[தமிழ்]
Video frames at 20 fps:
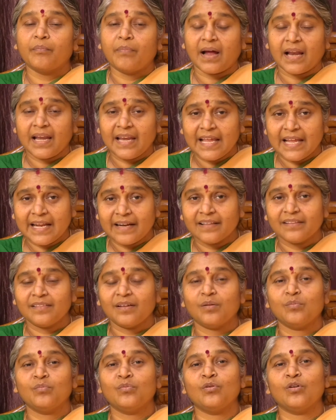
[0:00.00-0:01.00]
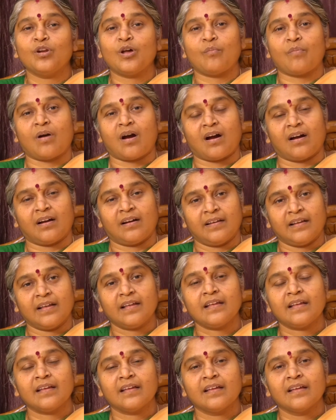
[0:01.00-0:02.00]
பலியிடுதல் மூலமாக
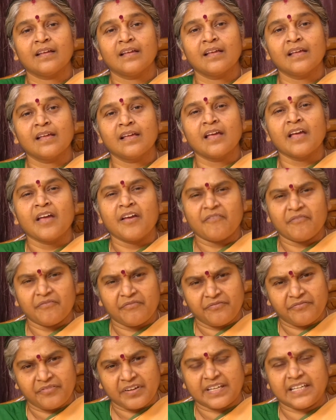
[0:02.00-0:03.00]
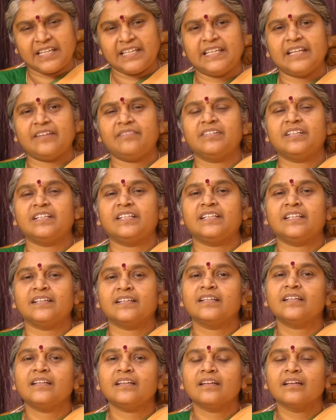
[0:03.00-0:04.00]

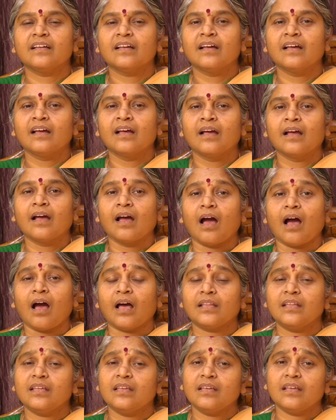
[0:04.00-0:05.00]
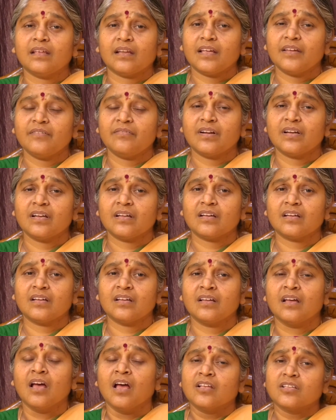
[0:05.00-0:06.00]
வெட்டிவிட்டு அது
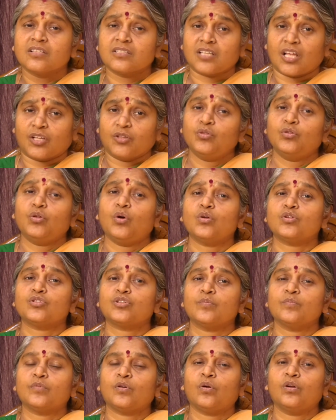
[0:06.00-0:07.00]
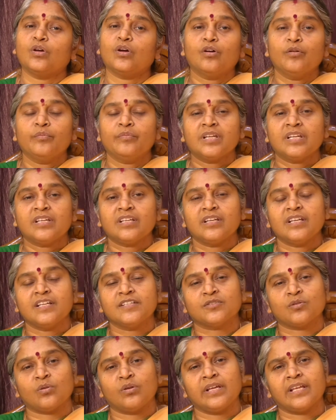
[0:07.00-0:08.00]
இறைவனுக்கு சந்தோஷம் கொடுக்கும் என்று நீ
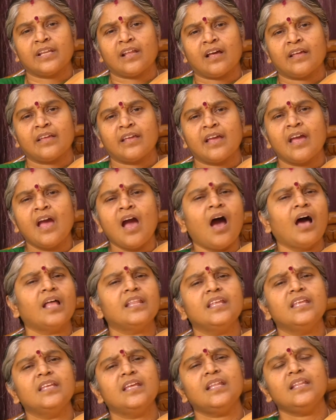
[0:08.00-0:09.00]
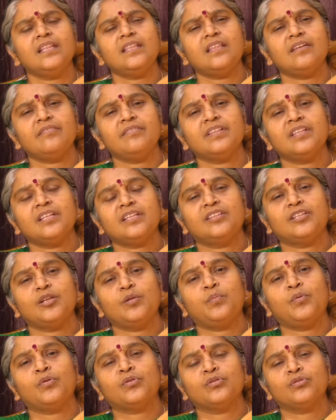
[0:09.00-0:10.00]
சொல்கிறாயே அது எந்த
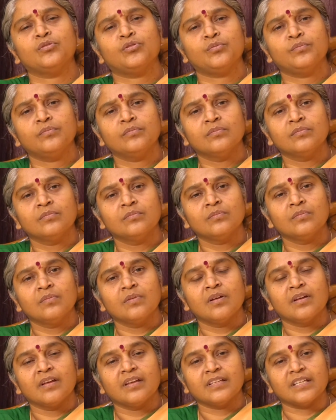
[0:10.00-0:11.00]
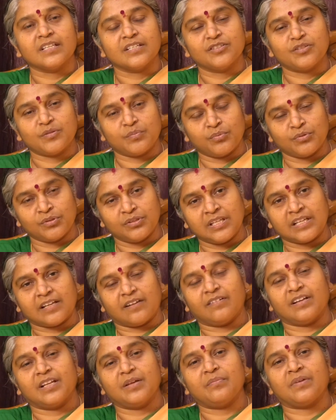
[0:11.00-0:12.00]
விதத்தில் பொருந்தும் என்று புத்தர்
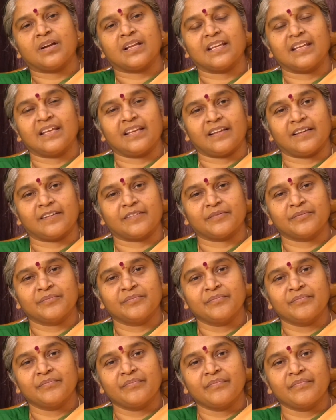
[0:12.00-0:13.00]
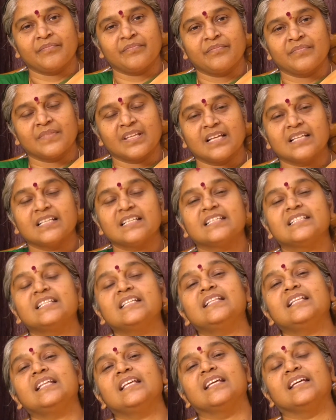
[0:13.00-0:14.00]
அவனை மடக்கினார்
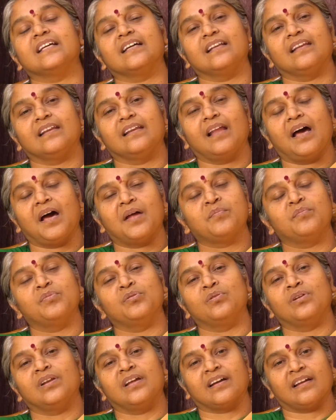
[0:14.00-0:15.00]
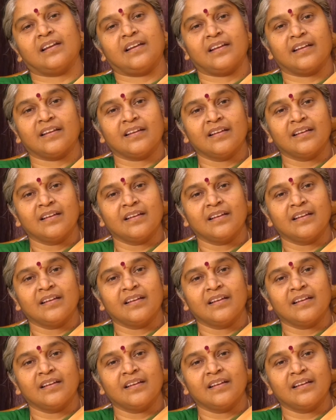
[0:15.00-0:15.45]
சிந்தியுங்கள் அன்பு உள்ளங்களே